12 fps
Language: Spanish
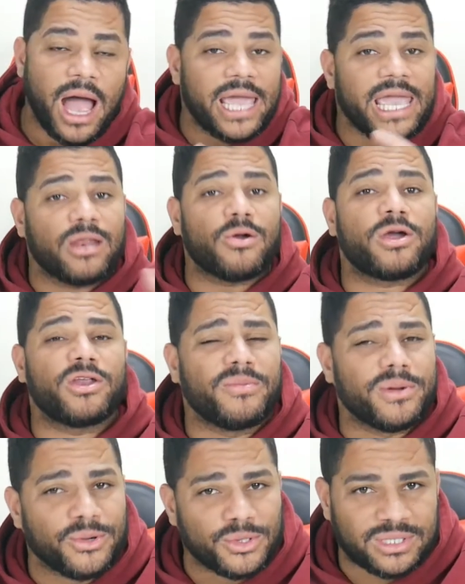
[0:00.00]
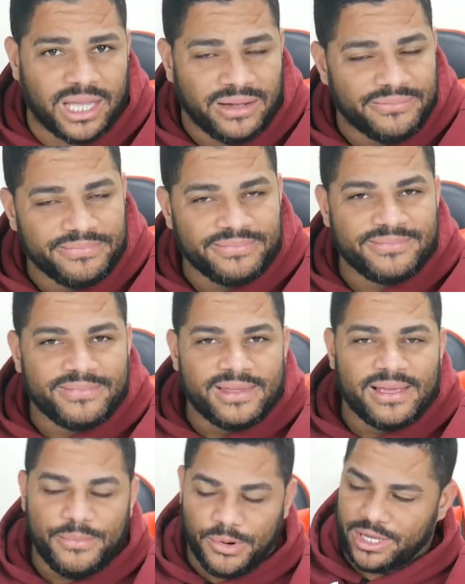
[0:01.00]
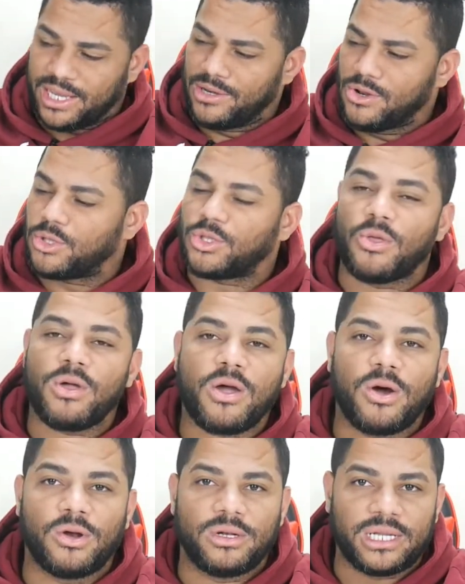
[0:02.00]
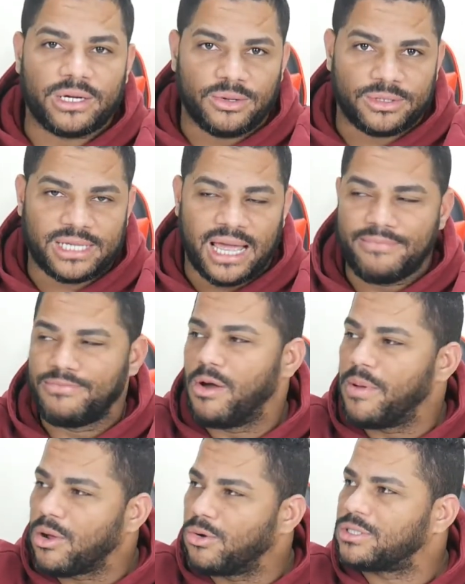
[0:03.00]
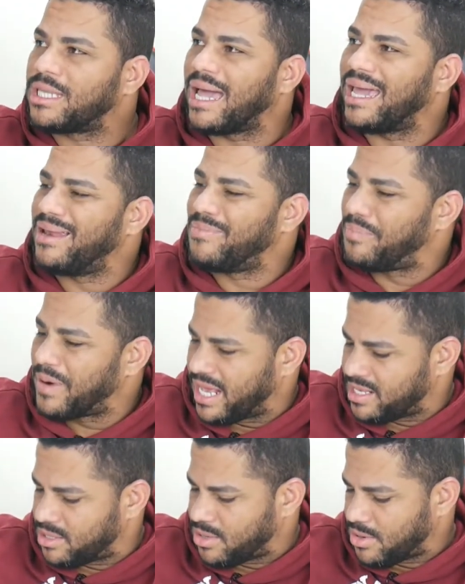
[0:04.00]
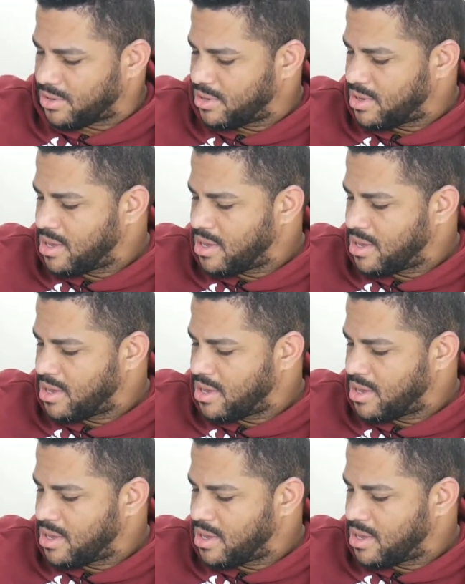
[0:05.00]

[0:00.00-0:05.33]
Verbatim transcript: Hay algo que no me gusta, porque no todo es color de rosa. No me gusta el precio.